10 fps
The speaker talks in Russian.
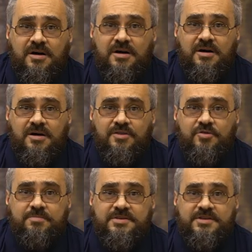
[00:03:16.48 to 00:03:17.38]
а,
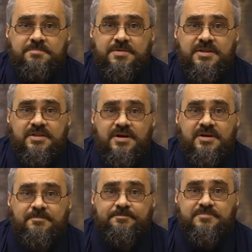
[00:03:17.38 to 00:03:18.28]
но
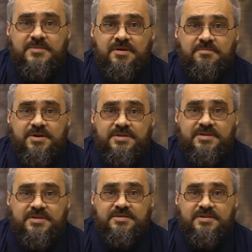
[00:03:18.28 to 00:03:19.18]
постепенно
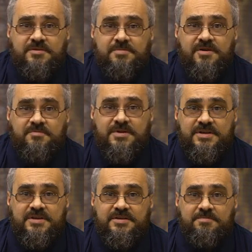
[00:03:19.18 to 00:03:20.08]
процент серебра в
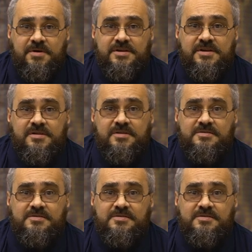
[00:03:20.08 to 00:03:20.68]
монете падал.